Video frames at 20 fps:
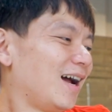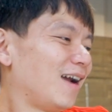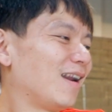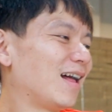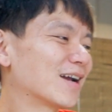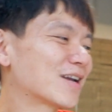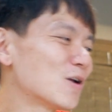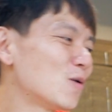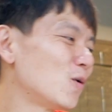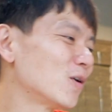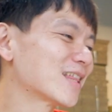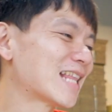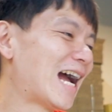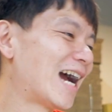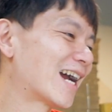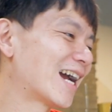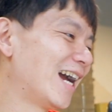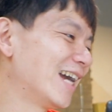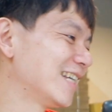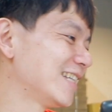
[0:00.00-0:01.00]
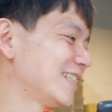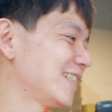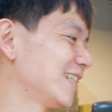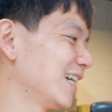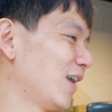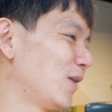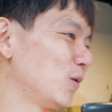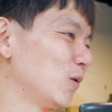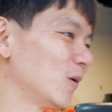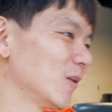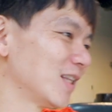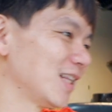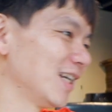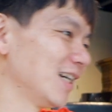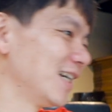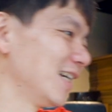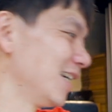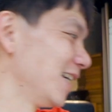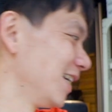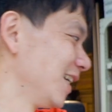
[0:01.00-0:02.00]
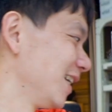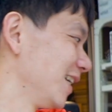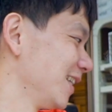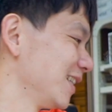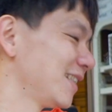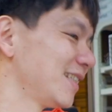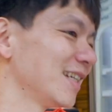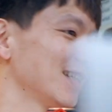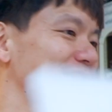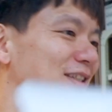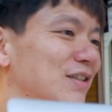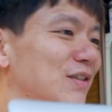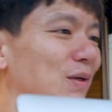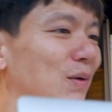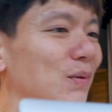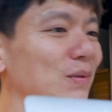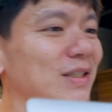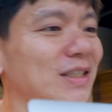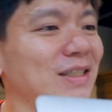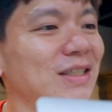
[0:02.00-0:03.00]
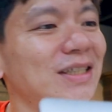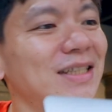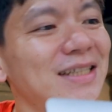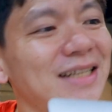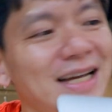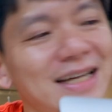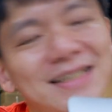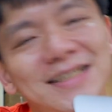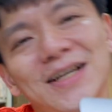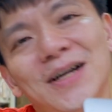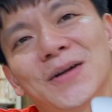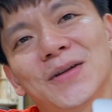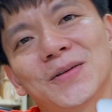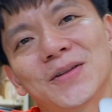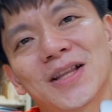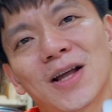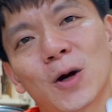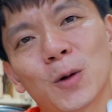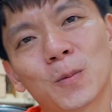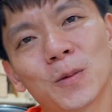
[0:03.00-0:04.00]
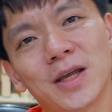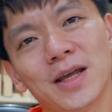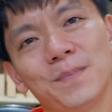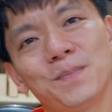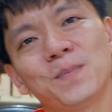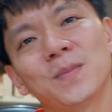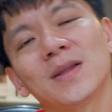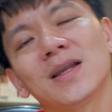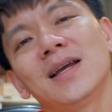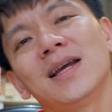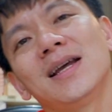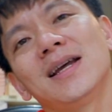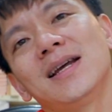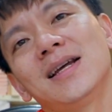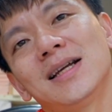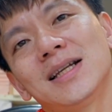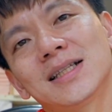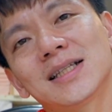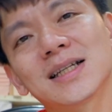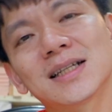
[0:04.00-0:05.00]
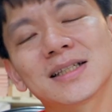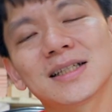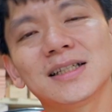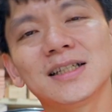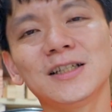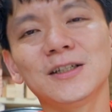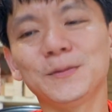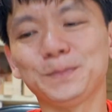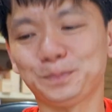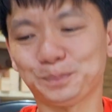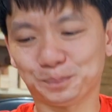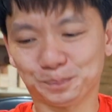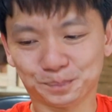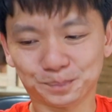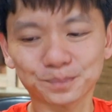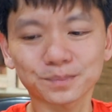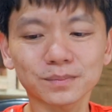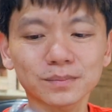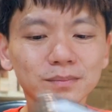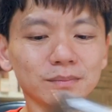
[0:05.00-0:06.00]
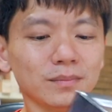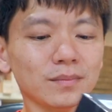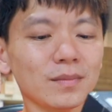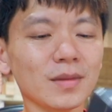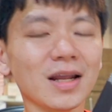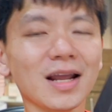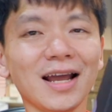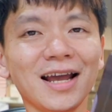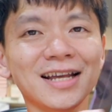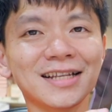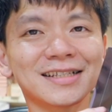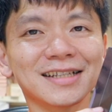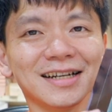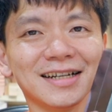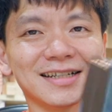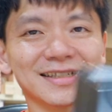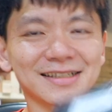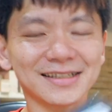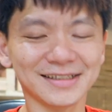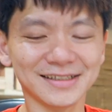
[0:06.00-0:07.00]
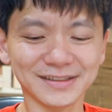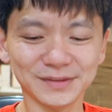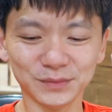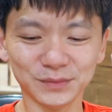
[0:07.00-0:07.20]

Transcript: 好了，跟我打开一下我的这只手机，拿一下刀片，这是 S 二十。